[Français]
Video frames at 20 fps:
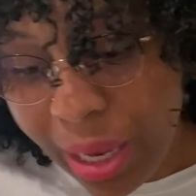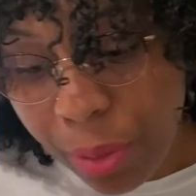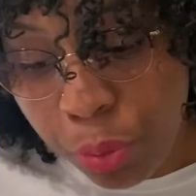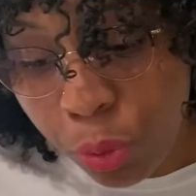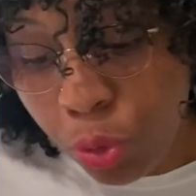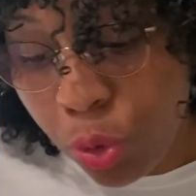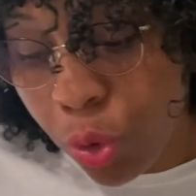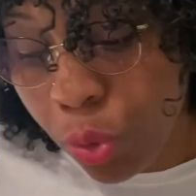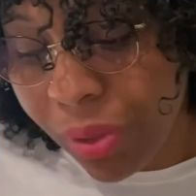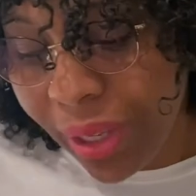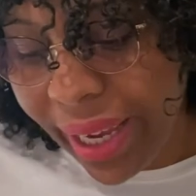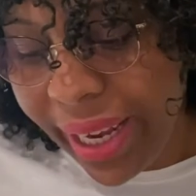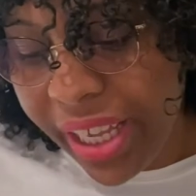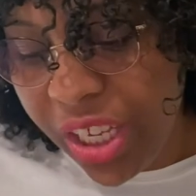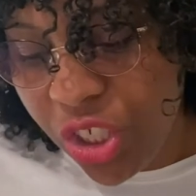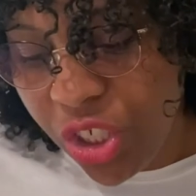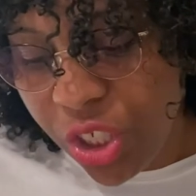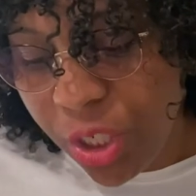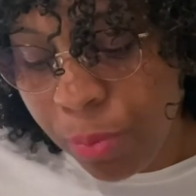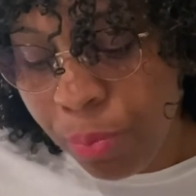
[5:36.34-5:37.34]
produits sont très
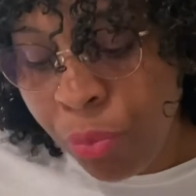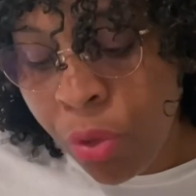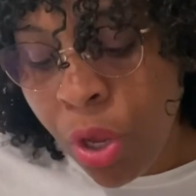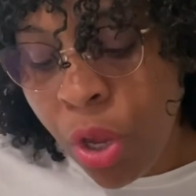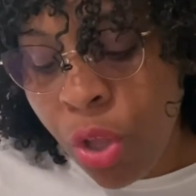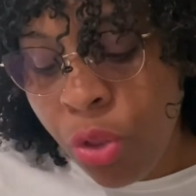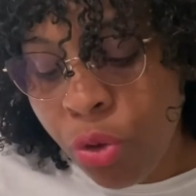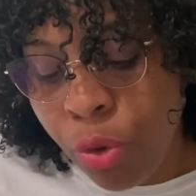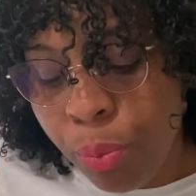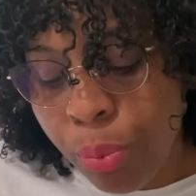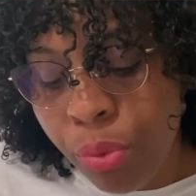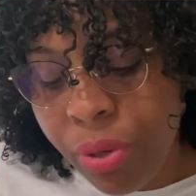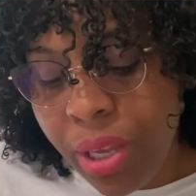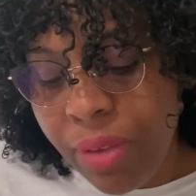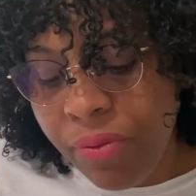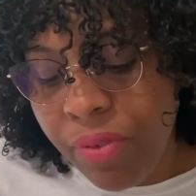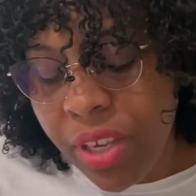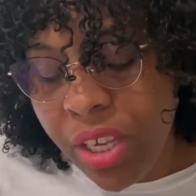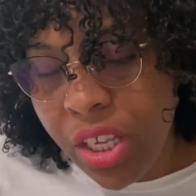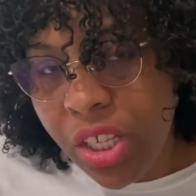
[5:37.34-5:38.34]
légers. Donc, pour
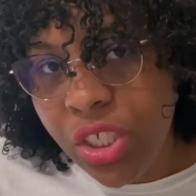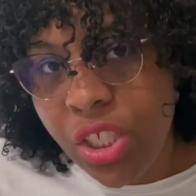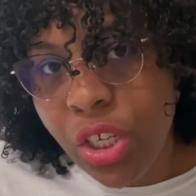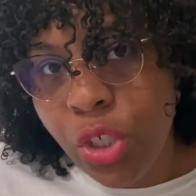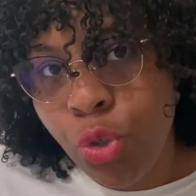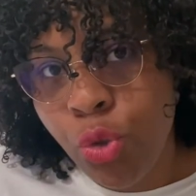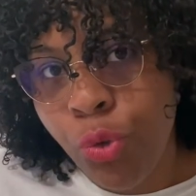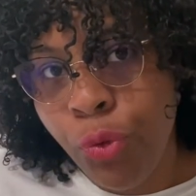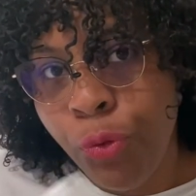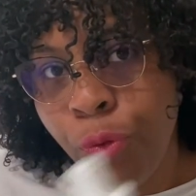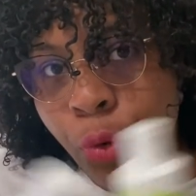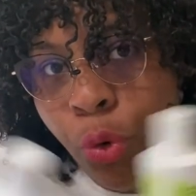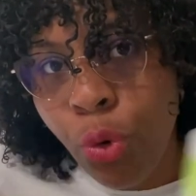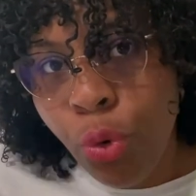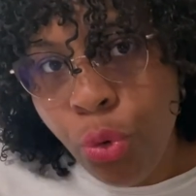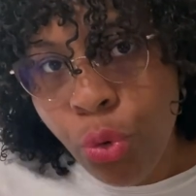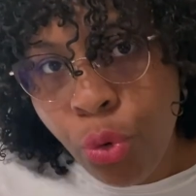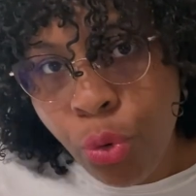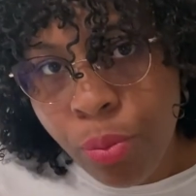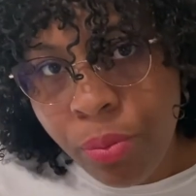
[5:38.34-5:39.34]
des filles qui cherchent du
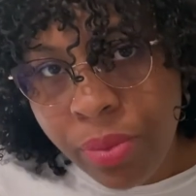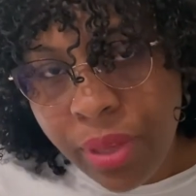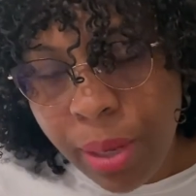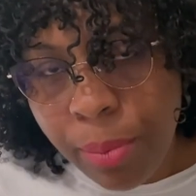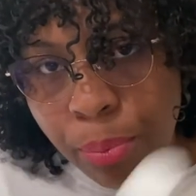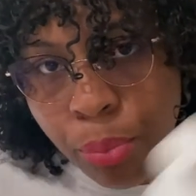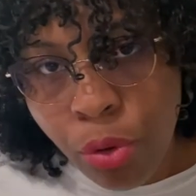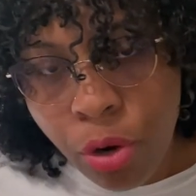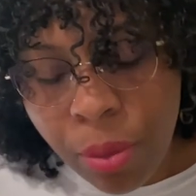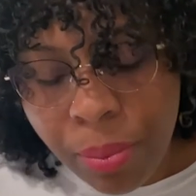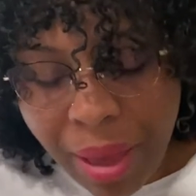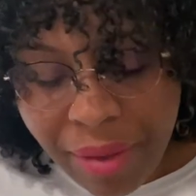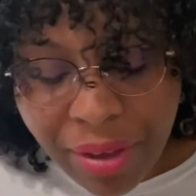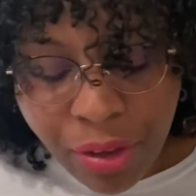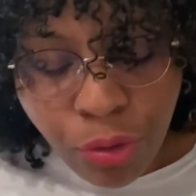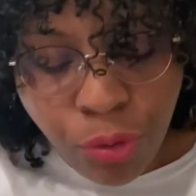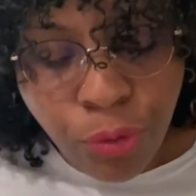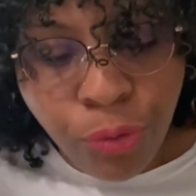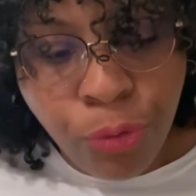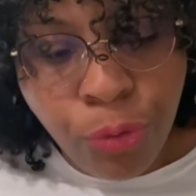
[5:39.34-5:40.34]
volume, des boucles mais
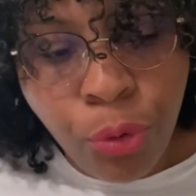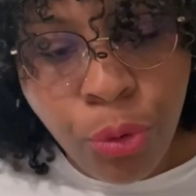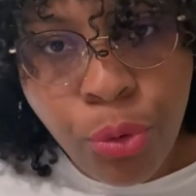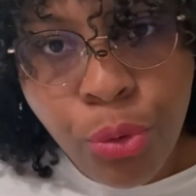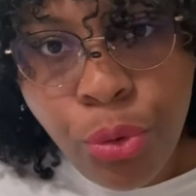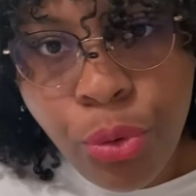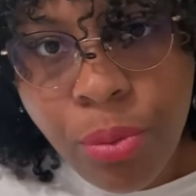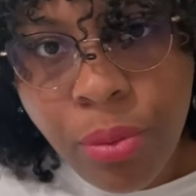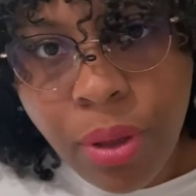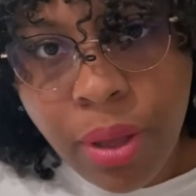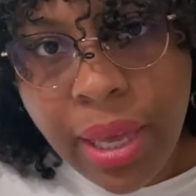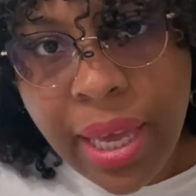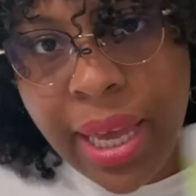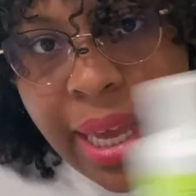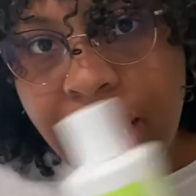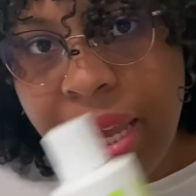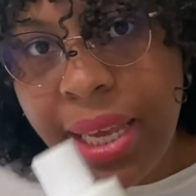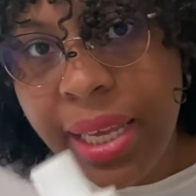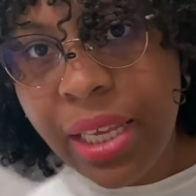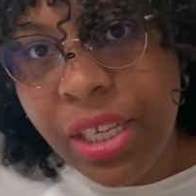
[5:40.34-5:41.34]
avec du volume
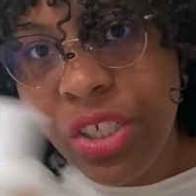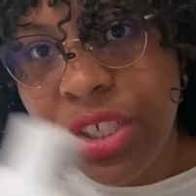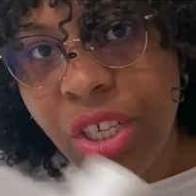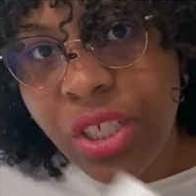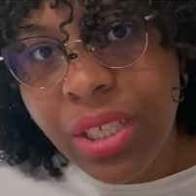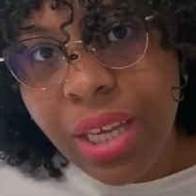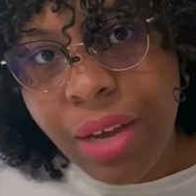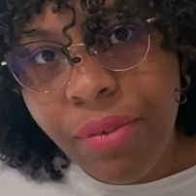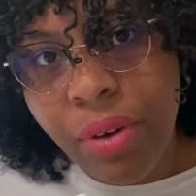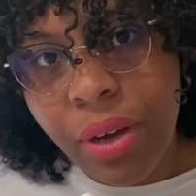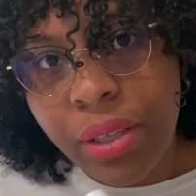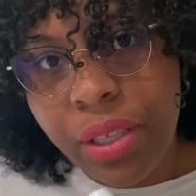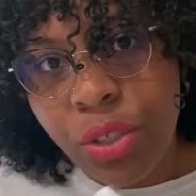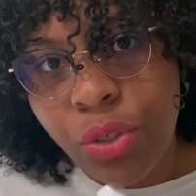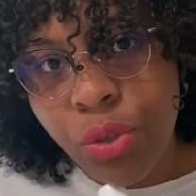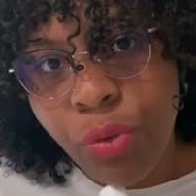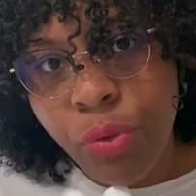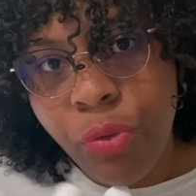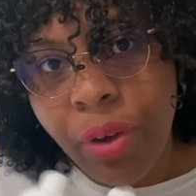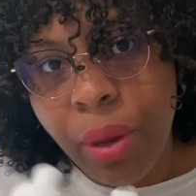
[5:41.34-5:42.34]
et qui cherchent à avoir des
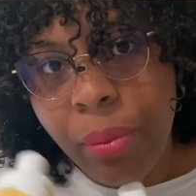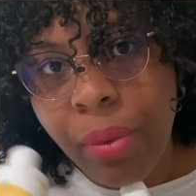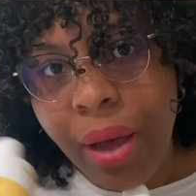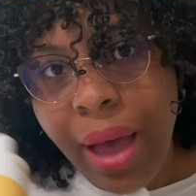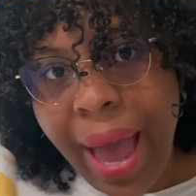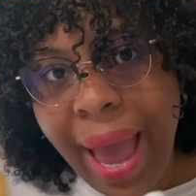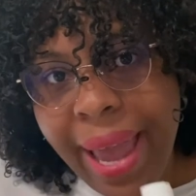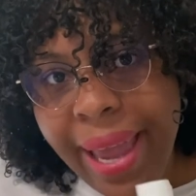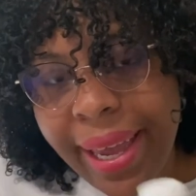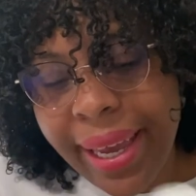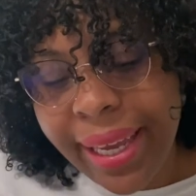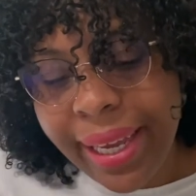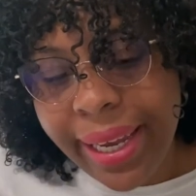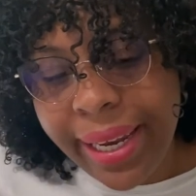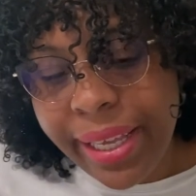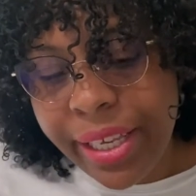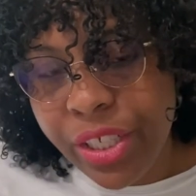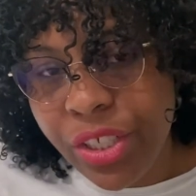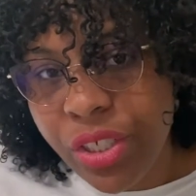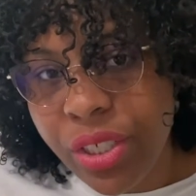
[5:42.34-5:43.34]
cheveux vraiment aérés,
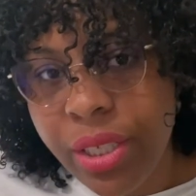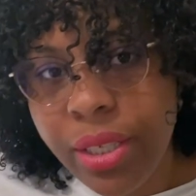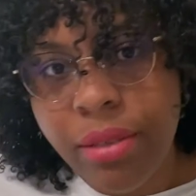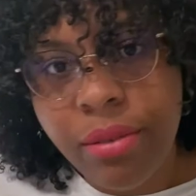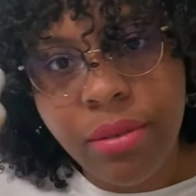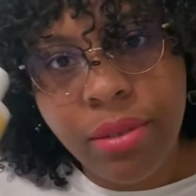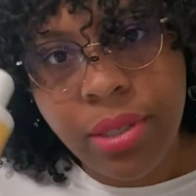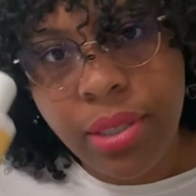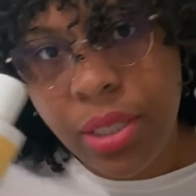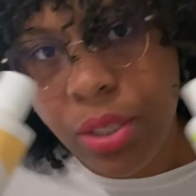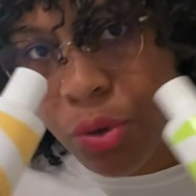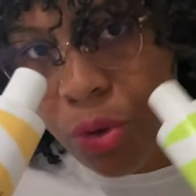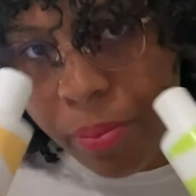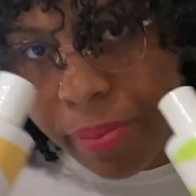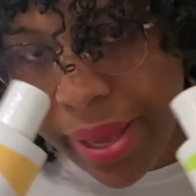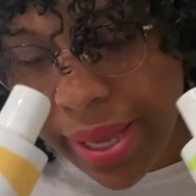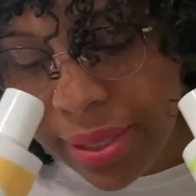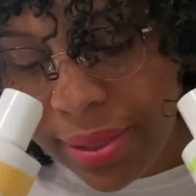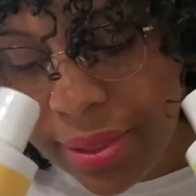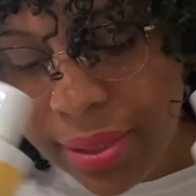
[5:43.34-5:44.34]
légers, c'est le
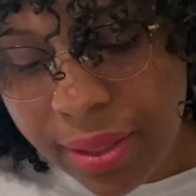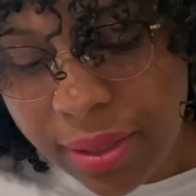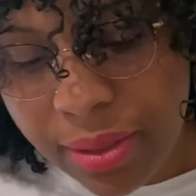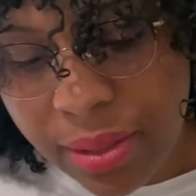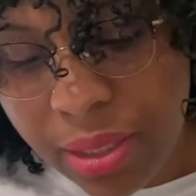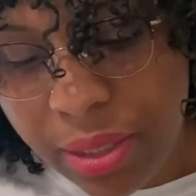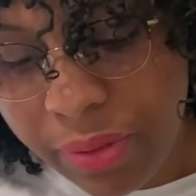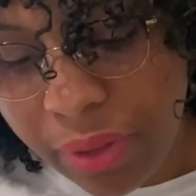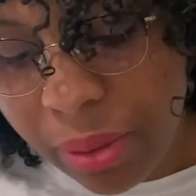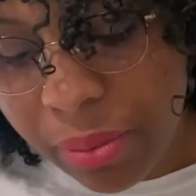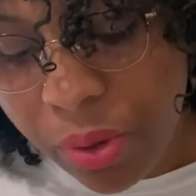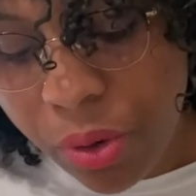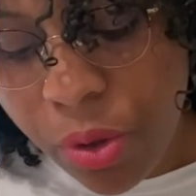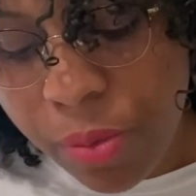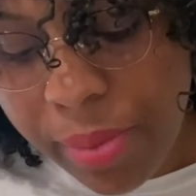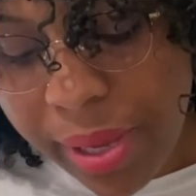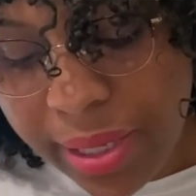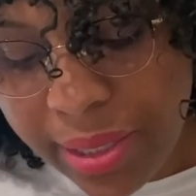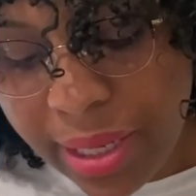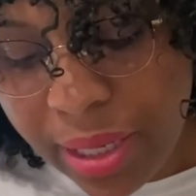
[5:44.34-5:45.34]
best. C'est vraiment le
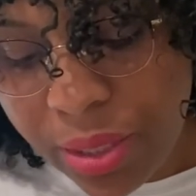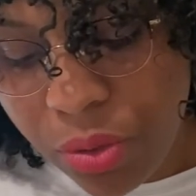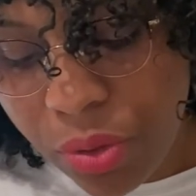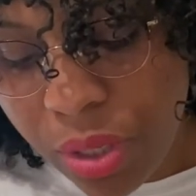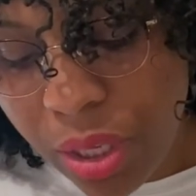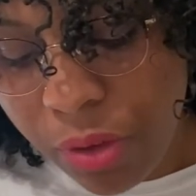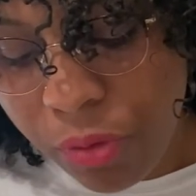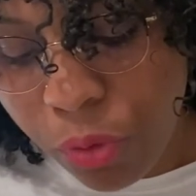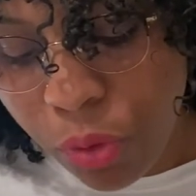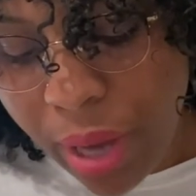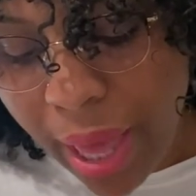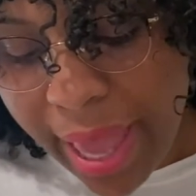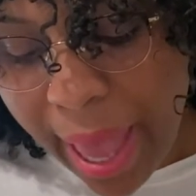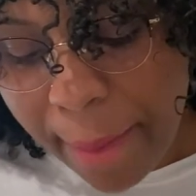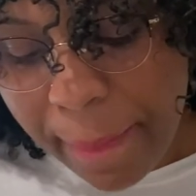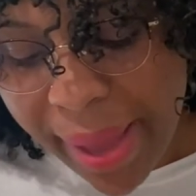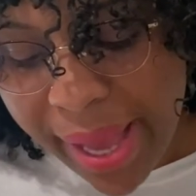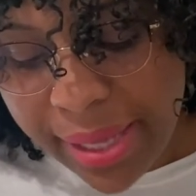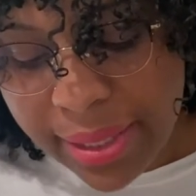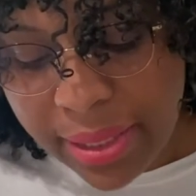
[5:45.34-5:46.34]
best à ce niveau-là. Il n'y
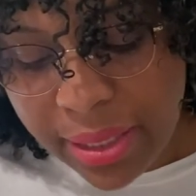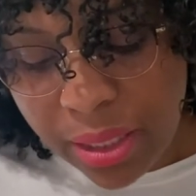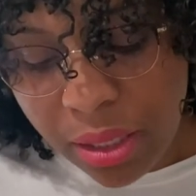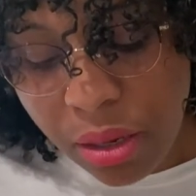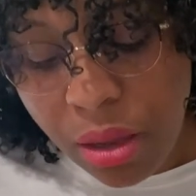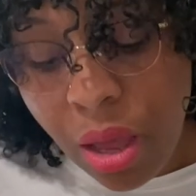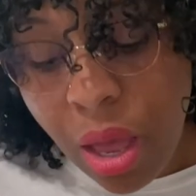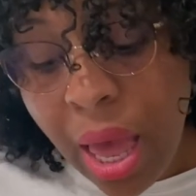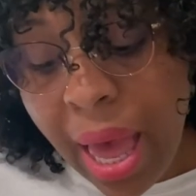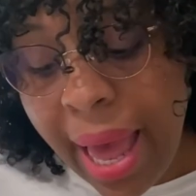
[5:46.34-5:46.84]
a pas à dire.